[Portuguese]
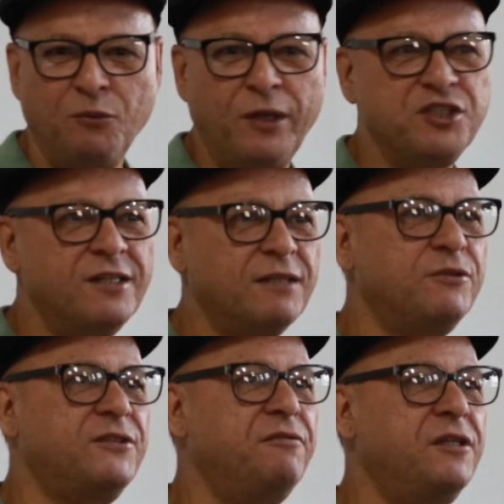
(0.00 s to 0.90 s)
Não adianta
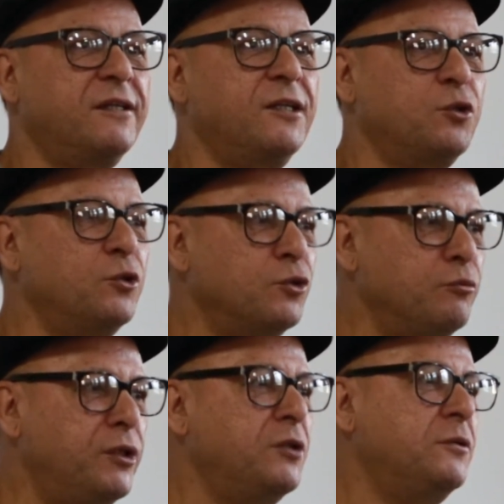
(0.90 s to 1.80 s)
você vir aqui todo
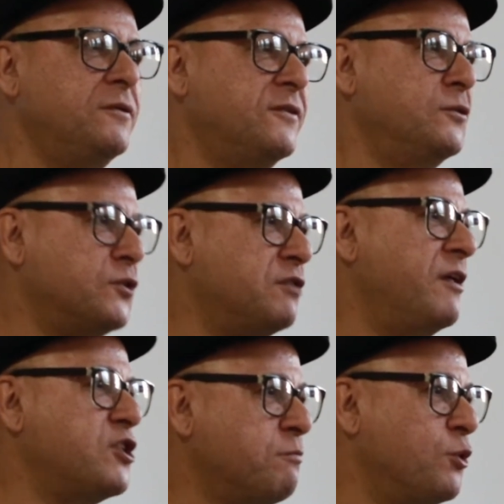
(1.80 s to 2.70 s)
domingo se não
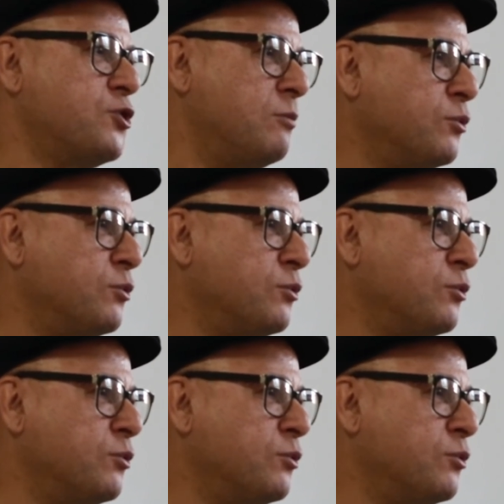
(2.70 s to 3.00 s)
tiver disposto a